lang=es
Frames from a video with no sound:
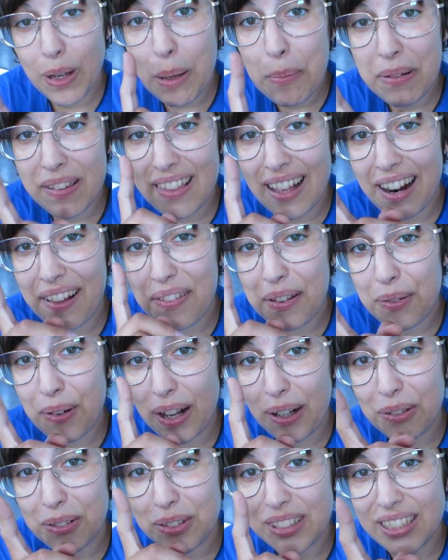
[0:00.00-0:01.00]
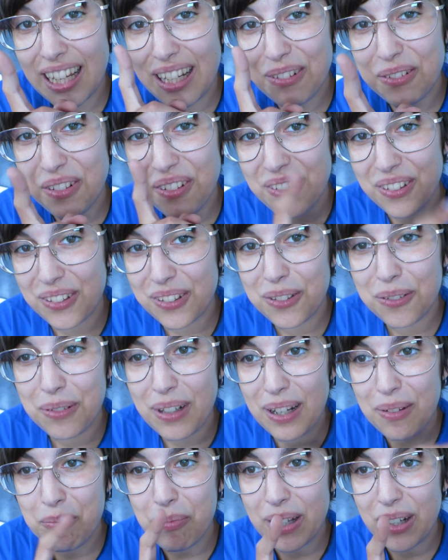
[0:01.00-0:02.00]
Voy a empezar a hacer una cosa el 1 de
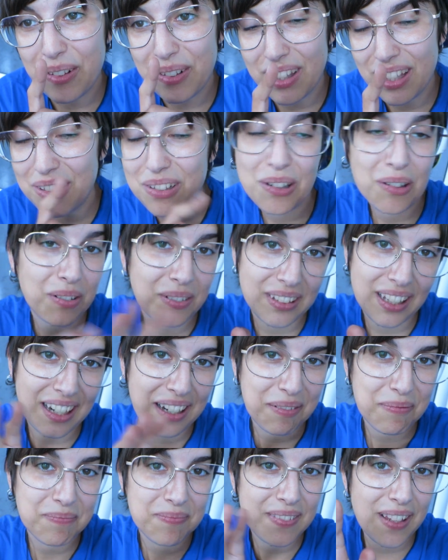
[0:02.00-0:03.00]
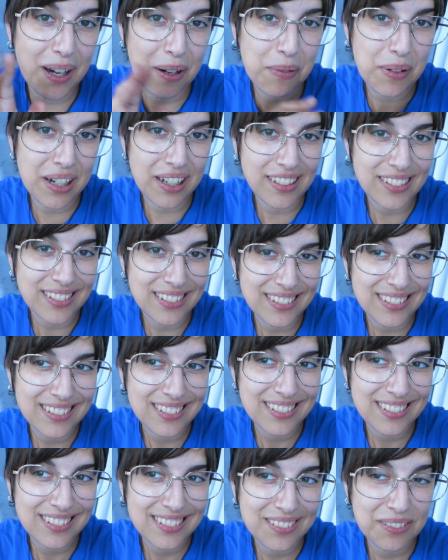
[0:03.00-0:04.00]
octubre, pero ya os lo contaré, ya lo veréis.
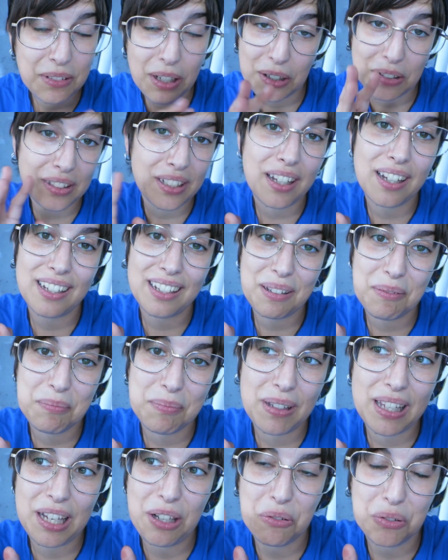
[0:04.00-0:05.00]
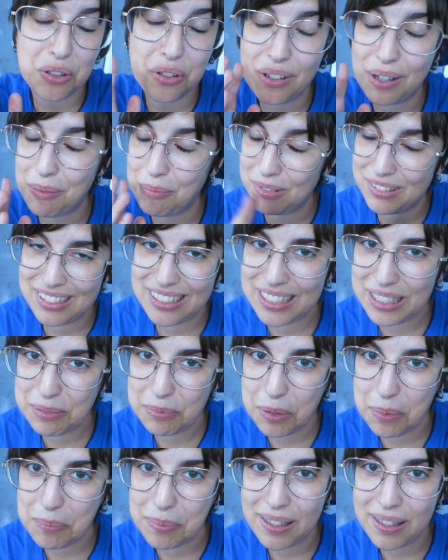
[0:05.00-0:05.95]
Una cosa que me ilusiona muchísimo